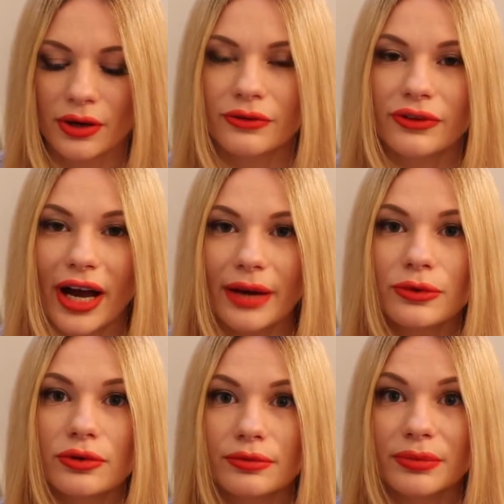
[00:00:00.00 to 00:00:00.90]
Vor
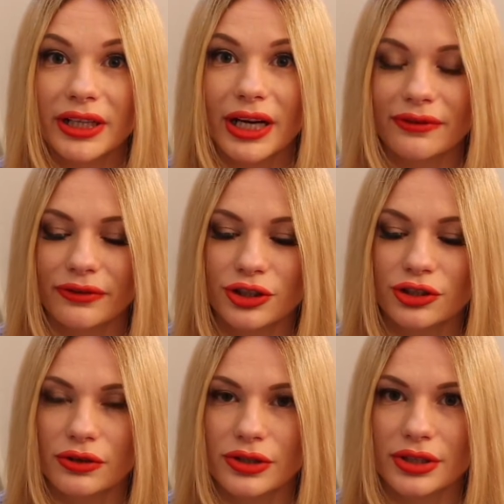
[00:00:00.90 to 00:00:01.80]
allem gut mit
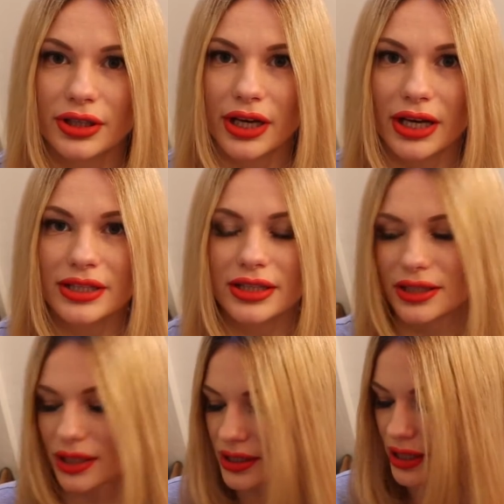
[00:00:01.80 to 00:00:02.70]
Klettverschluss. Kann sie
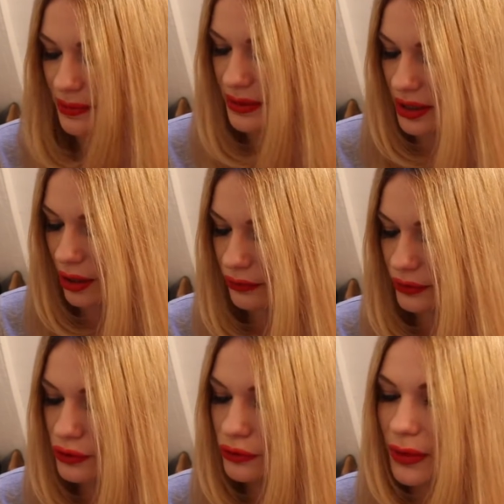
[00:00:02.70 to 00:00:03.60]
dann selbst auf
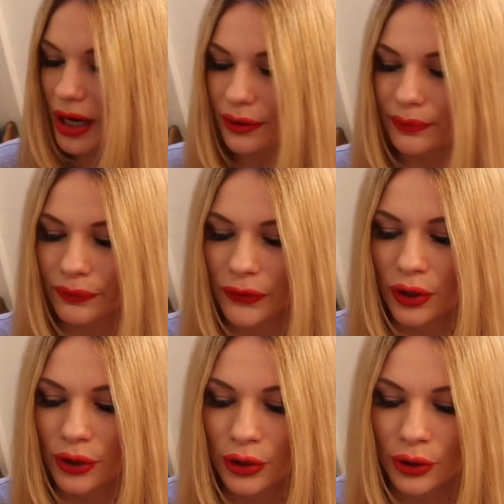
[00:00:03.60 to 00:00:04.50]
und zu machen.
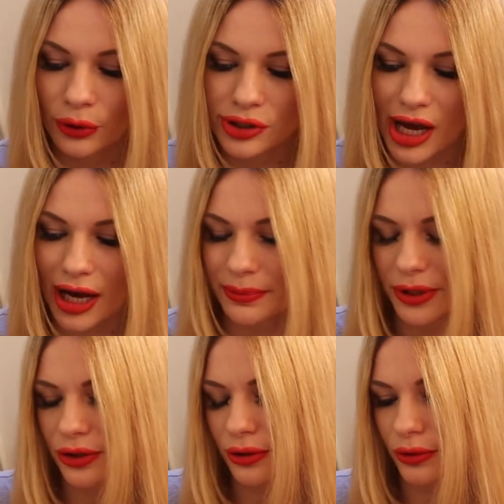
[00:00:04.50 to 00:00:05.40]
Und da habe
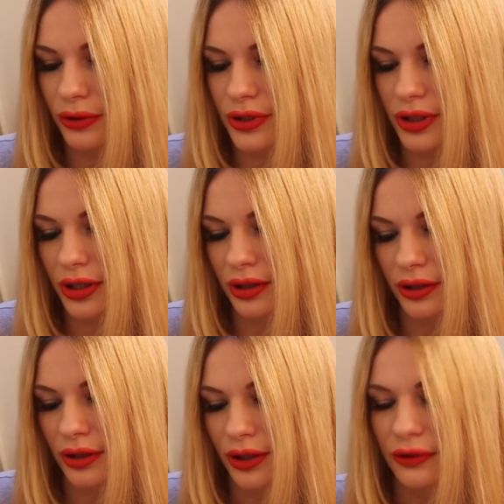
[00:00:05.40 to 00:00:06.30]
ich Größe
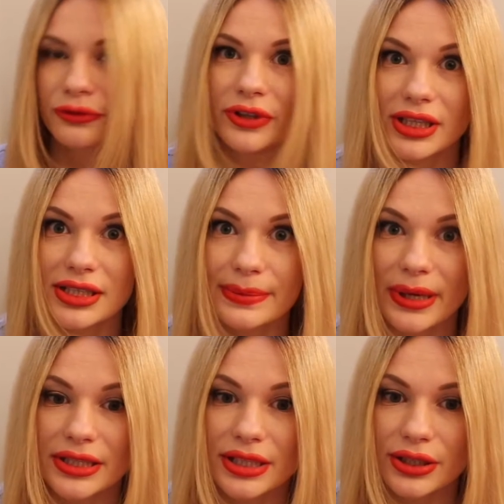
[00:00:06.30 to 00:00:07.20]

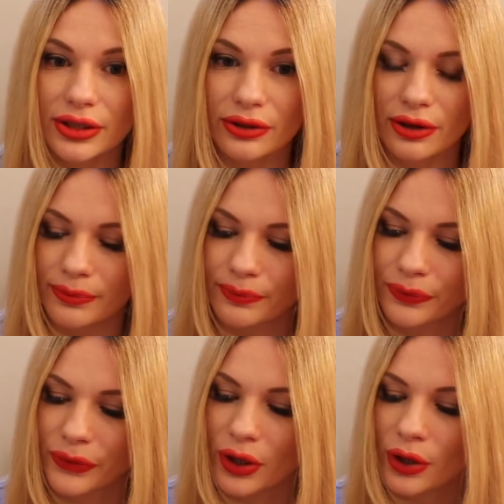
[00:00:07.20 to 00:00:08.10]
24 genommen.
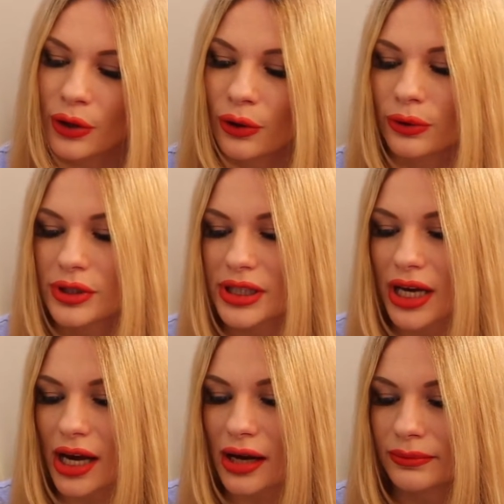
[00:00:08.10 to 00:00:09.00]
Und
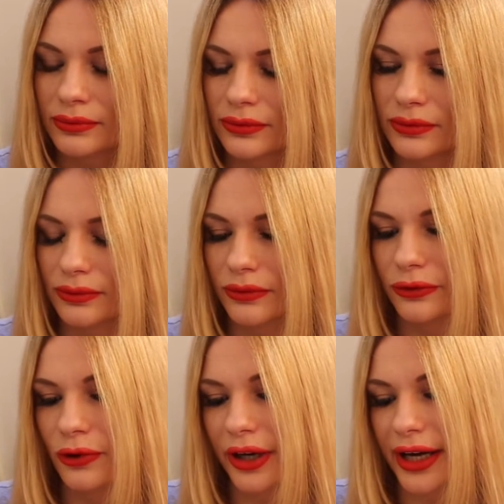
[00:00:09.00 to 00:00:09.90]
sie haben
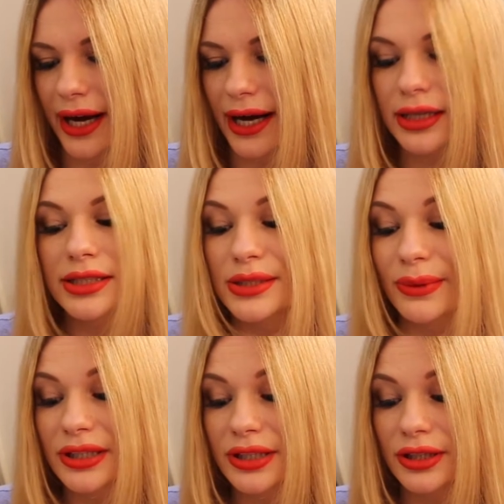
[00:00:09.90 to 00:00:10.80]
vorher
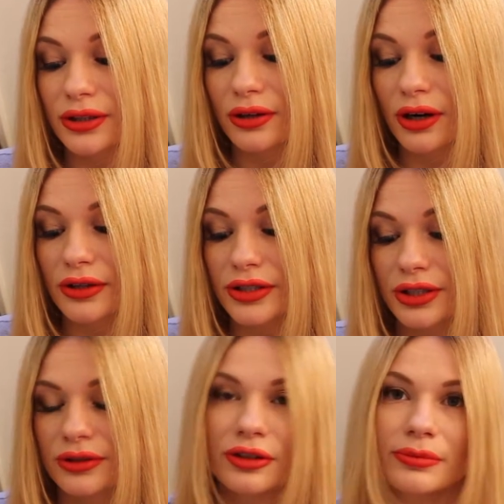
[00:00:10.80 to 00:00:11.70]
28
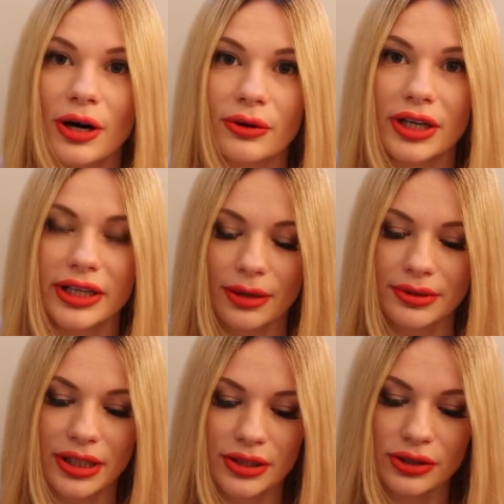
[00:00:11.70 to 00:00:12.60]
gekostet und im Outlet habe
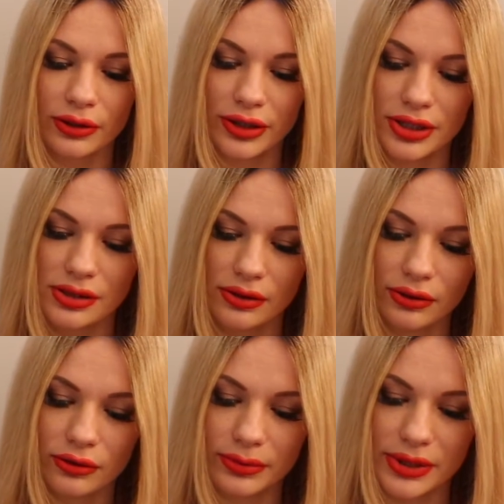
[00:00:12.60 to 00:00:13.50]
ich jetzt 19
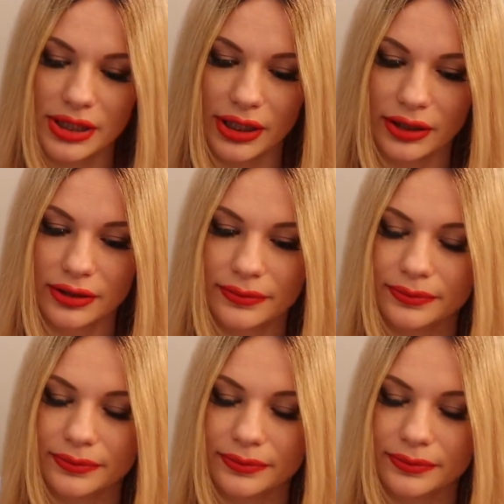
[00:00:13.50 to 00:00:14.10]
Euro bezahlt.